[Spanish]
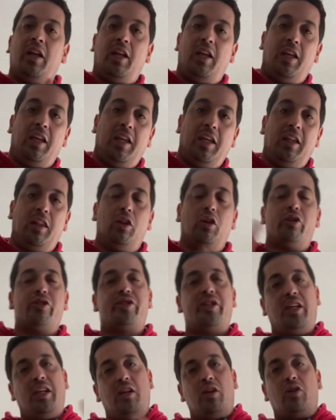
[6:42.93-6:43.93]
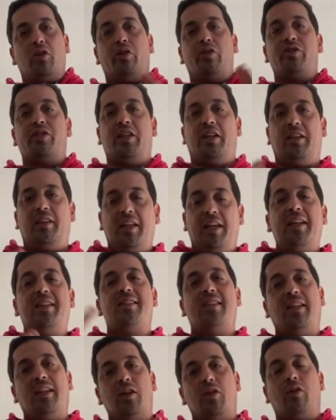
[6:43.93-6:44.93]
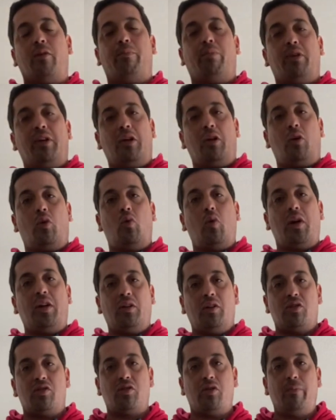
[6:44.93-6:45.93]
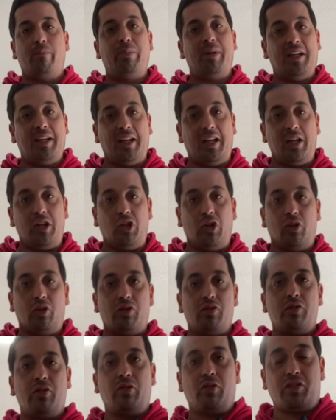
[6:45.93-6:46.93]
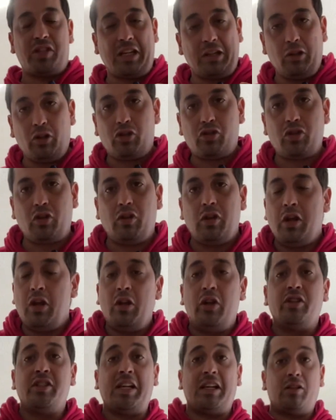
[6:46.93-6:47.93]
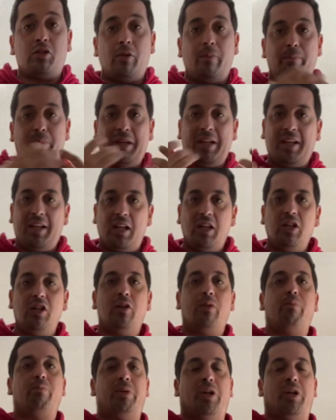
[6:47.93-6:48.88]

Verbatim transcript: y dos hijos y tres hijos, porque los cuartos son pequeños, o sea, no son, o sea, son pequeños,